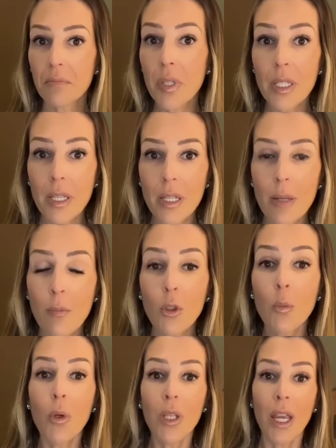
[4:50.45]
Precisa
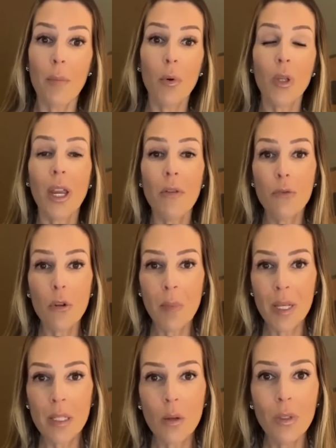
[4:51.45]
muito, por quê? Porque a
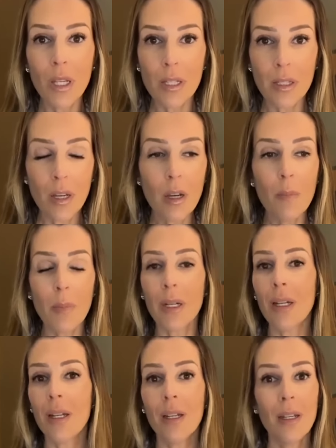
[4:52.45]
informação da
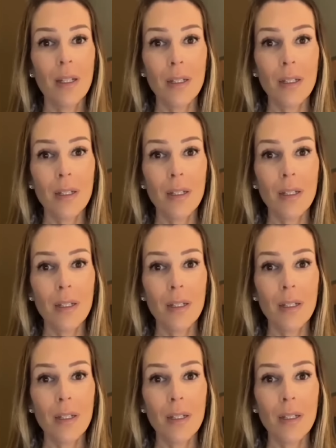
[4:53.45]
estampa